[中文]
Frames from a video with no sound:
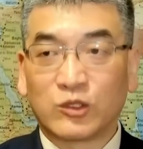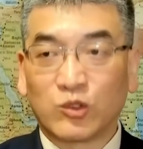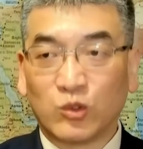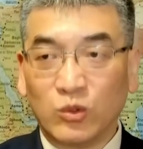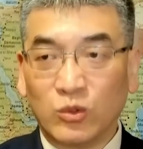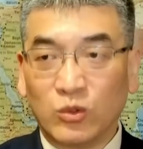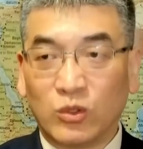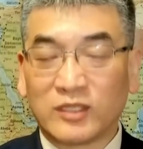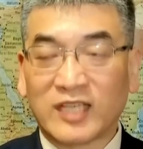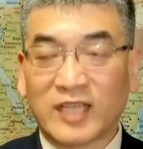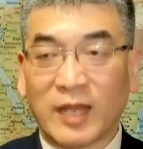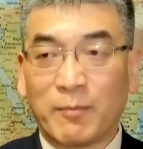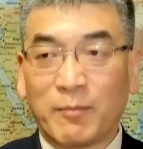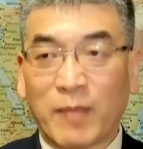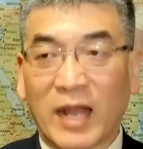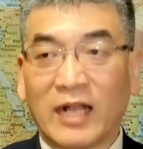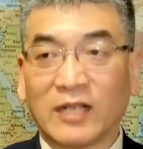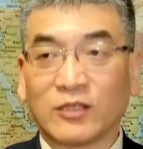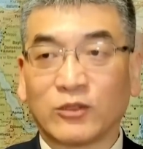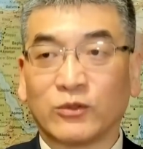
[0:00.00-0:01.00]
中国在
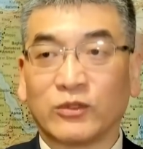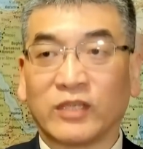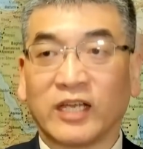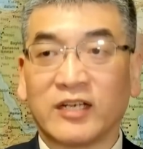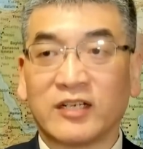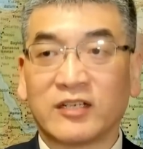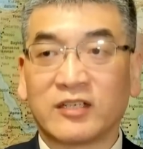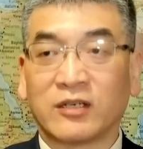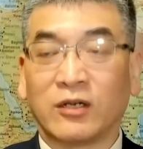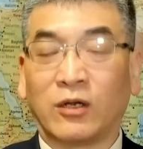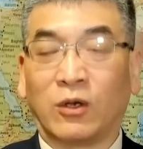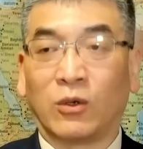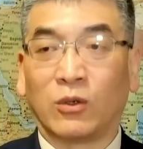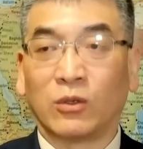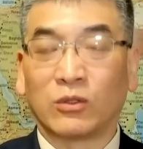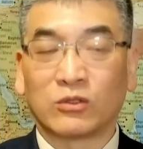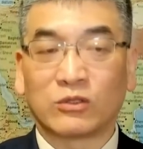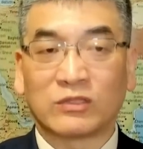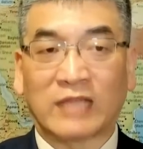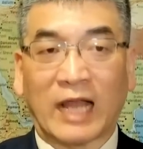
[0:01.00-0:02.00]
八九年之
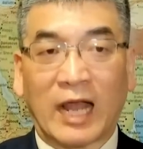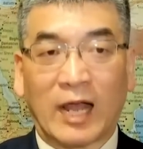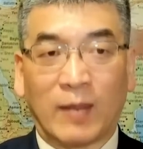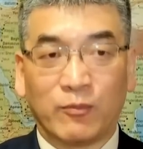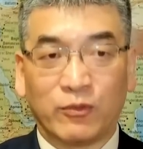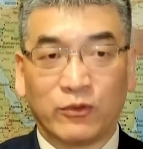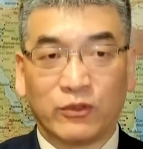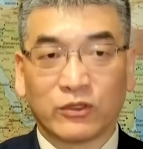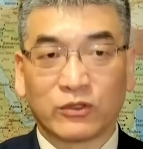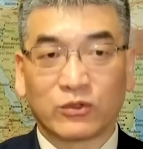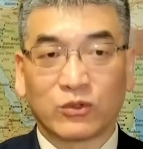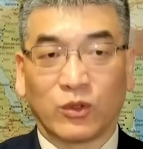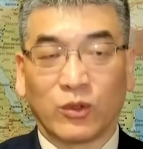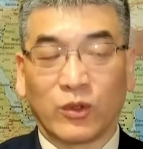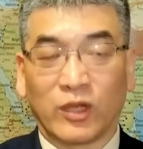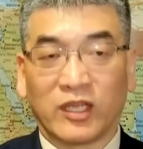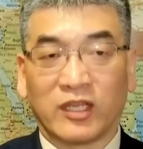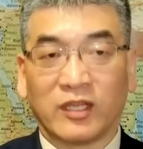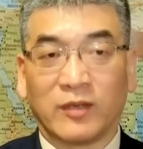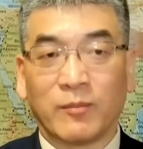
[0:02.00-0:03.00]
后打破所
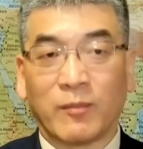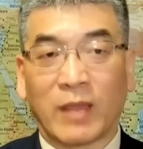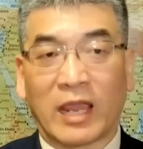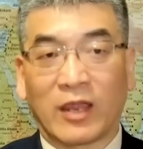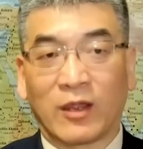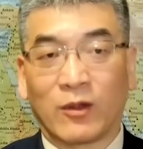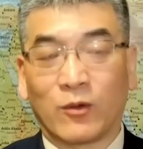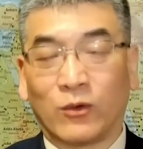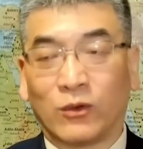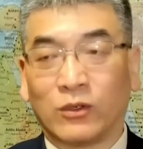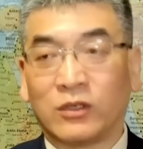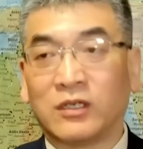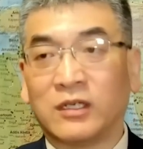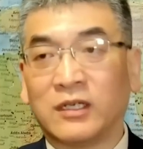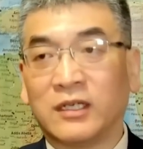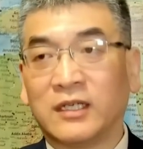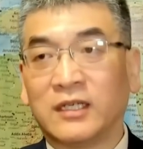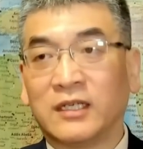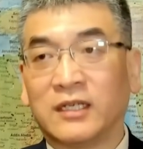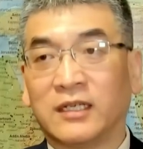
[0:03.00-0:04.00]
谓的美
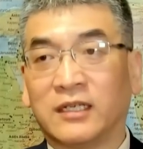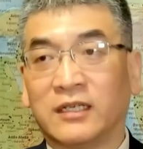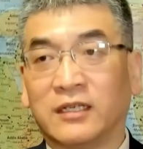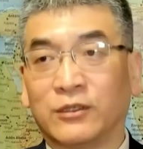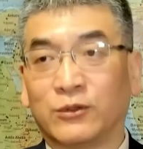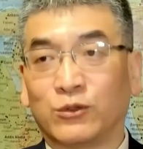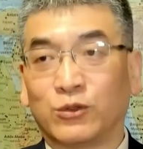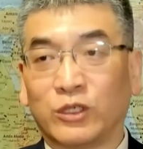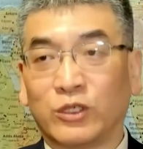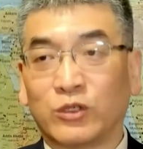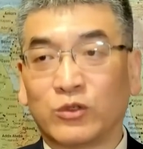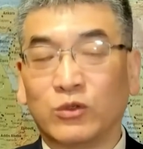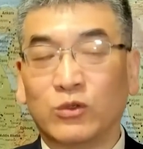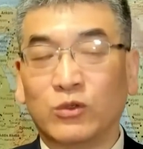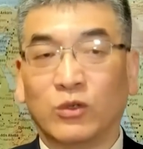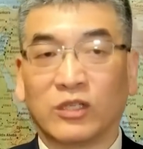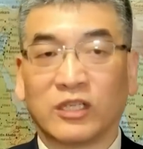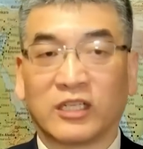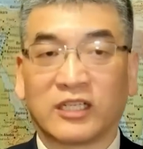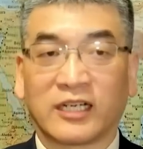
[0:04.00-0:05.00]
国，呃，对中
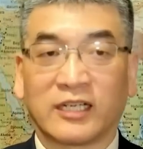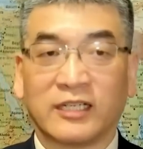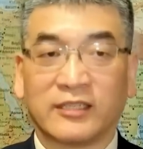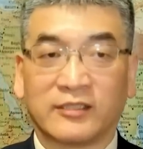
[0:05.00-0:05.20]
国的这个